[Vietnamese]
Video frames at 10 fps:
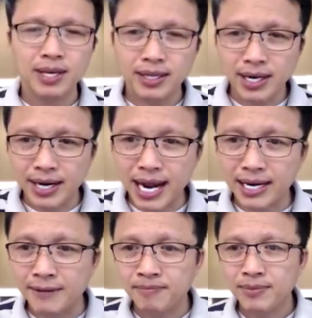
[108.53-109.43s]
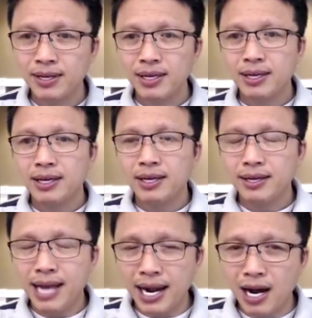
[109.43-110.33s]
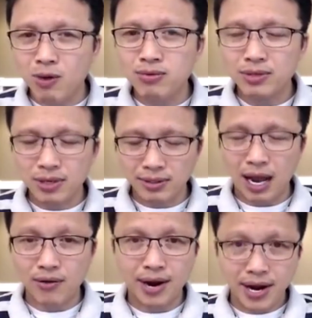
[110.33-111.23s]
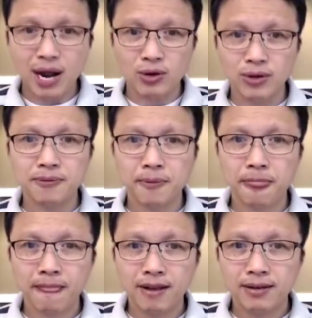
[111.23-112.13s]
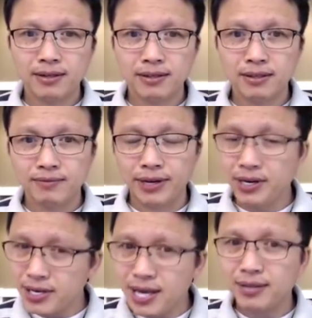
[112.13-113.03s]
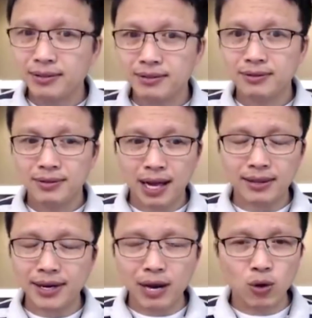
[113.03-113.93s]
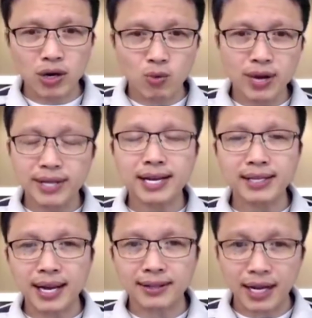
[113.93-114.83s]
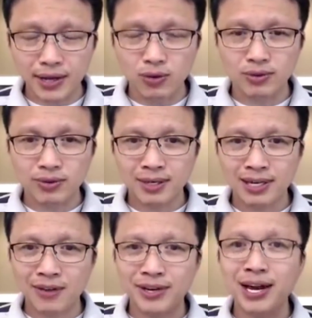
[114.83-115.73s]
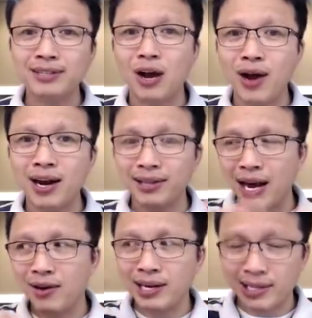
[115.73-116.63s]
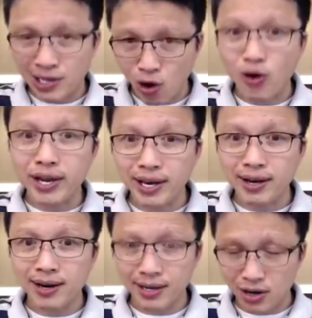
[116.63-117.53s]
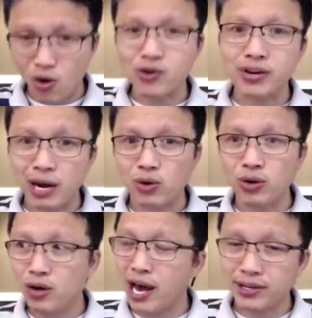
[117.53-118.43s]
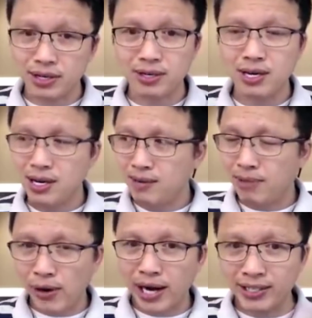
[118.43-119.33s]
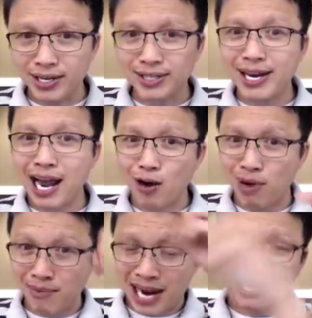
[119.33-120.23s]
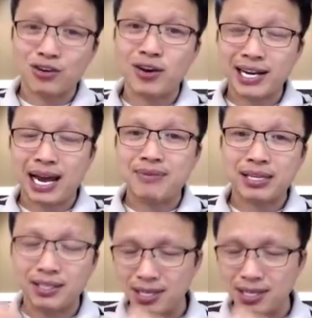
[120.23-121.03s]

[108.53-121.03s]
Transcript: thì ở đây nè đàn ông được tạo ra để đeo đuổi và đương nhiên anh ta đeo đuổi không có nghĩa chắc chắn anh ta yêu là vì đấng tạo hóa là tạo ra cái con kia cái con được đeo đuổi nó hành xử mà nó hành xử như thế nào mà mày sẽ có cái cảm giác tương